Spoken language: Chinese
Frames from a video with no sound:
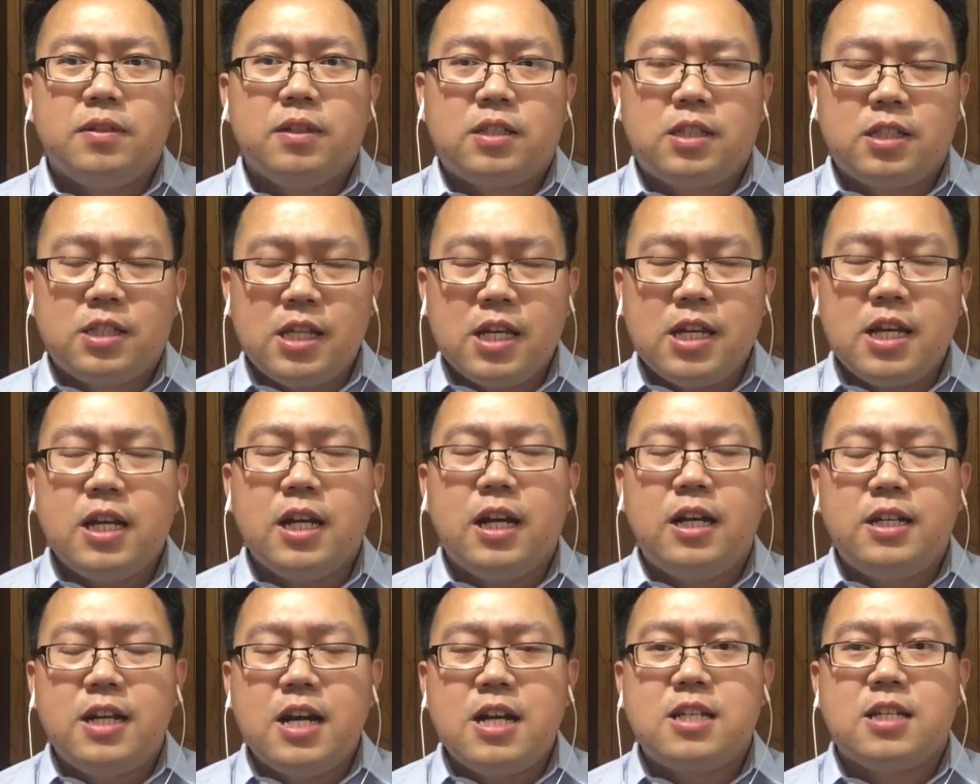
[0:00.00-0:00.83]
深
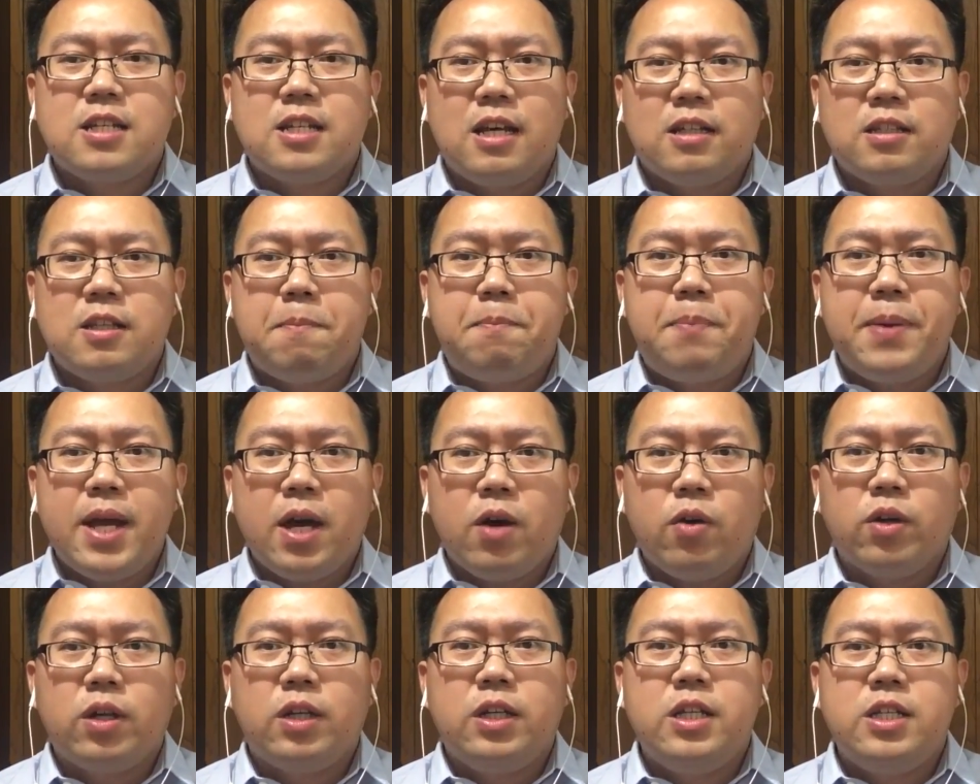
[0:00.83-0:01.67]
刻的认识到这背
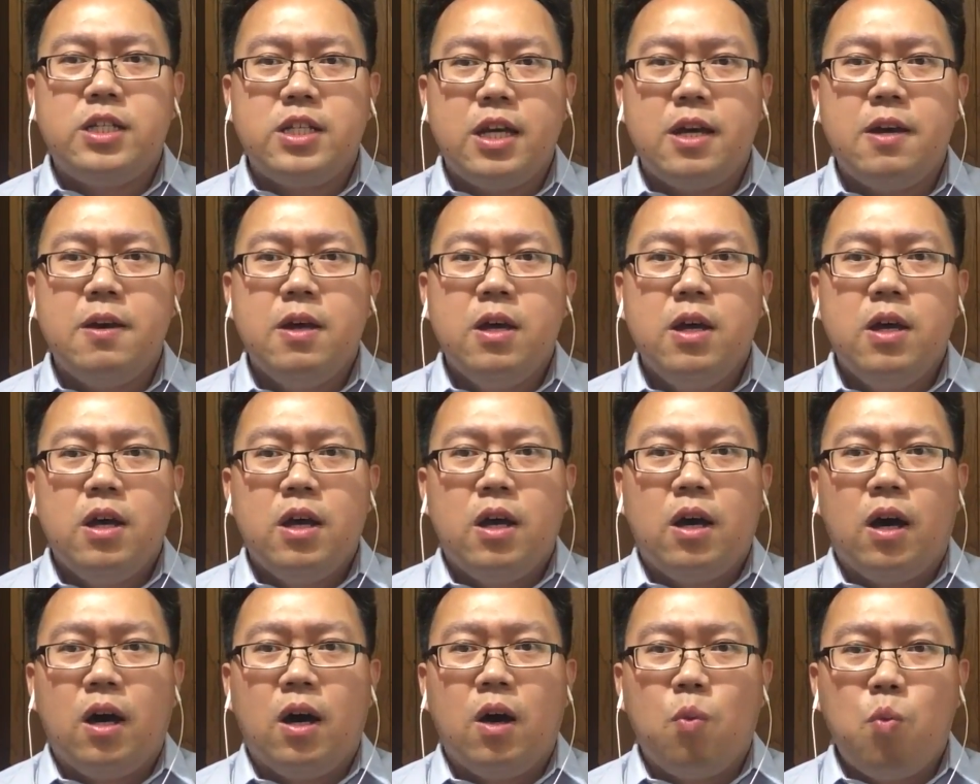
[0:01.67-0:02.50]
后的一些
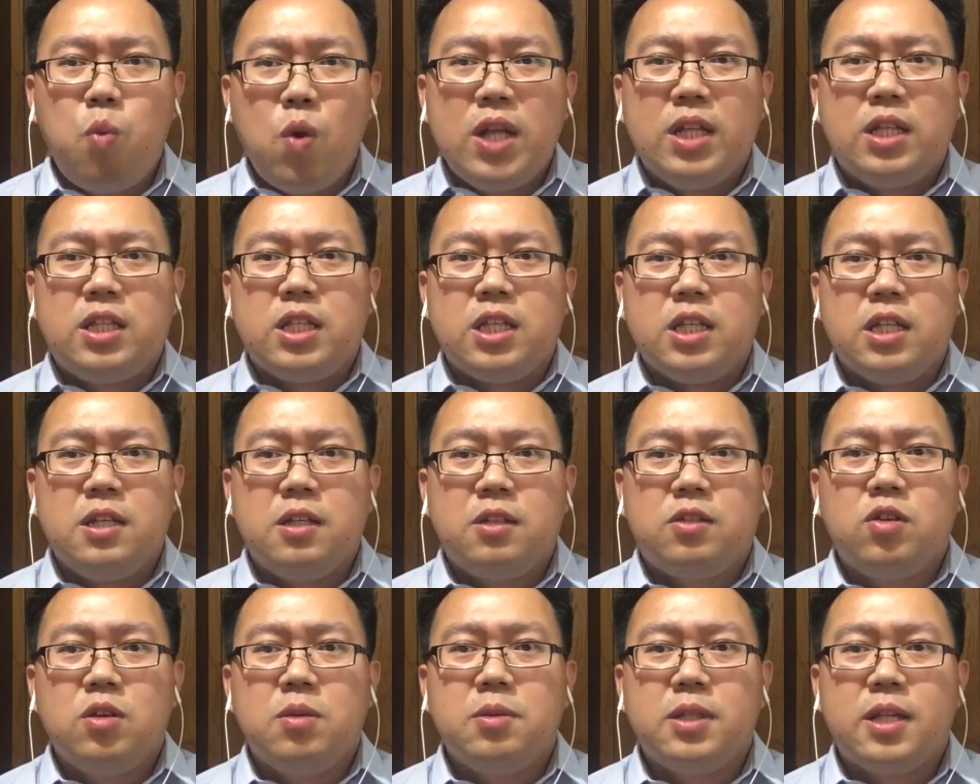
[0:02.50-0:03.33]
呃问
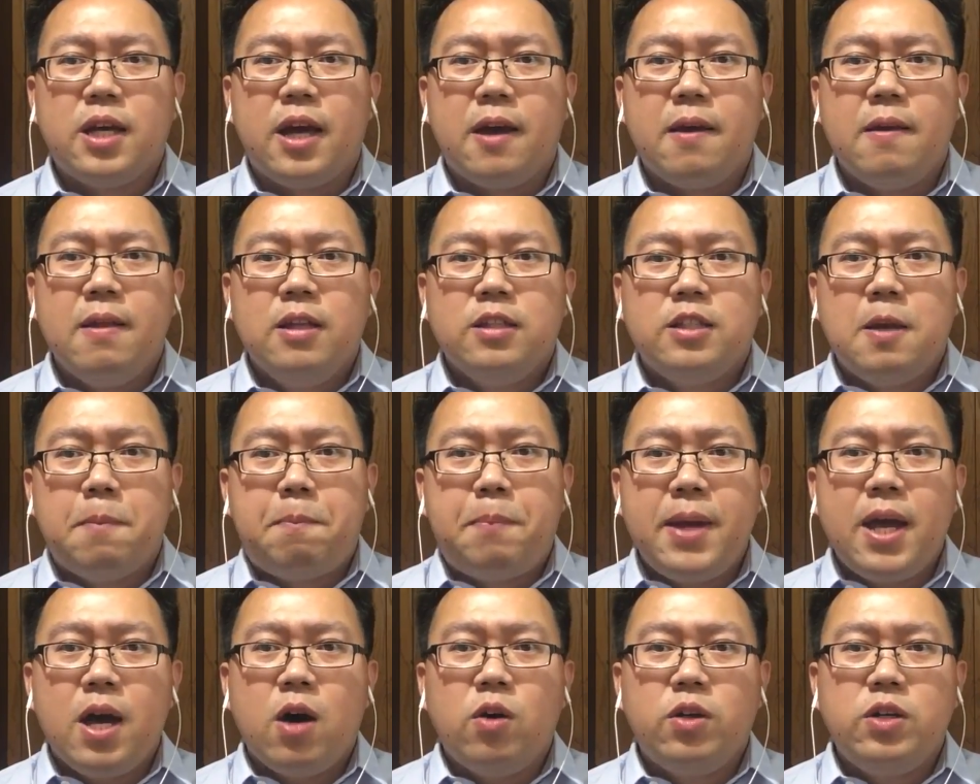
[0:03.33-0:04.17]
题，对不对？这
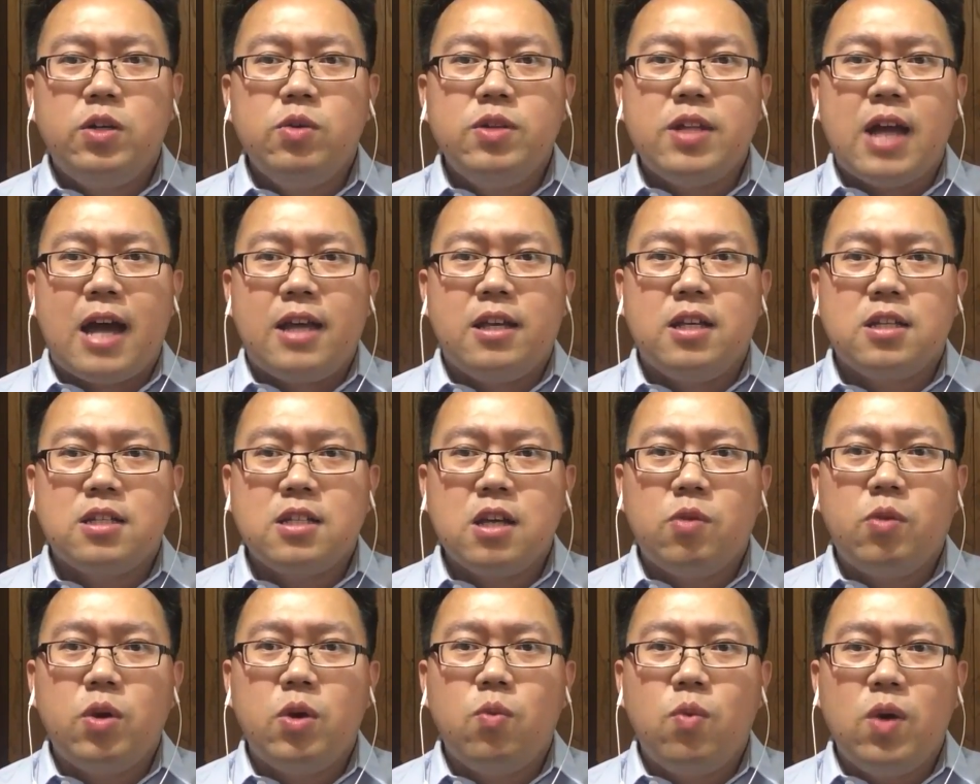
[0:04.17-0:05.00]
背后有哪些
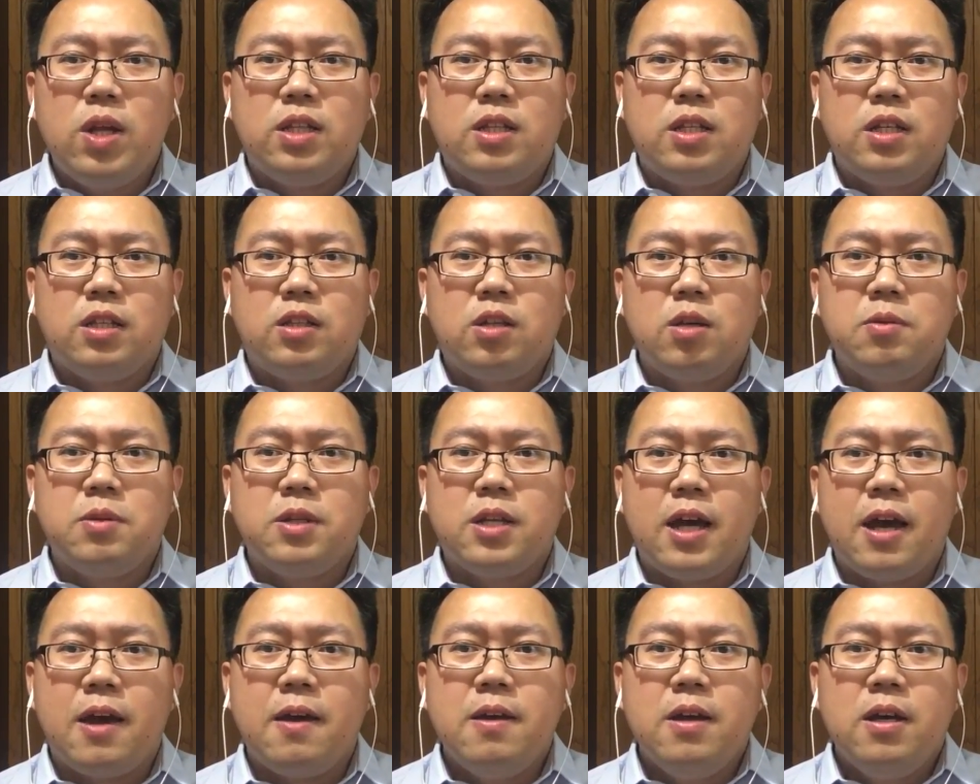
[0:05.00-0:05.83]
社会问题，对不
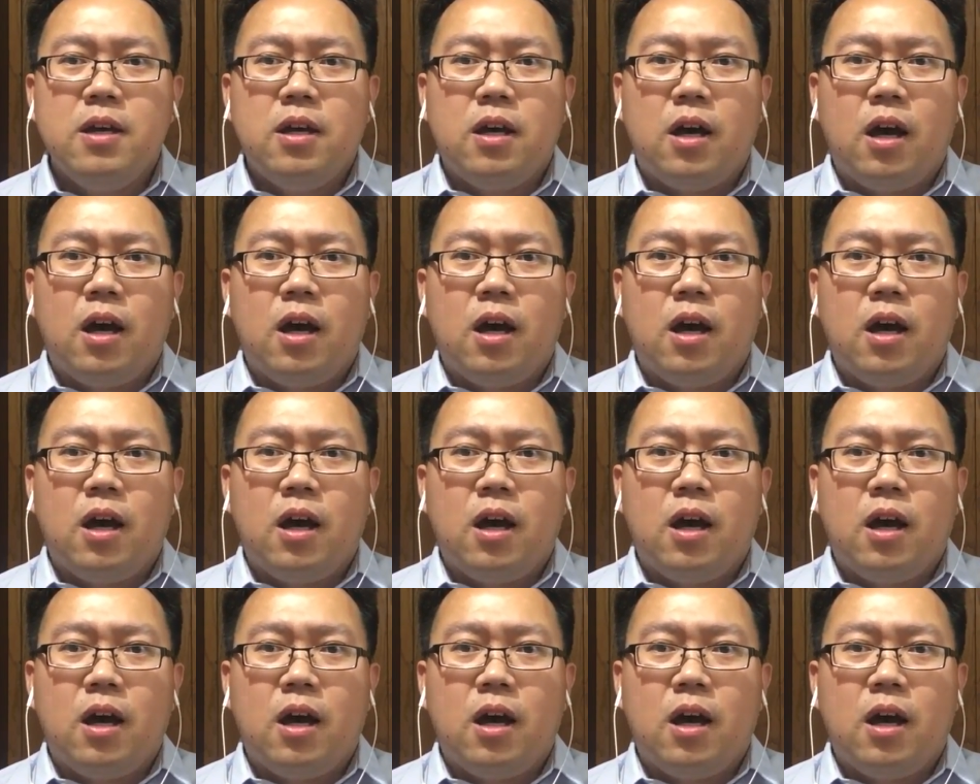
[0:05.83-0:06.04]
对？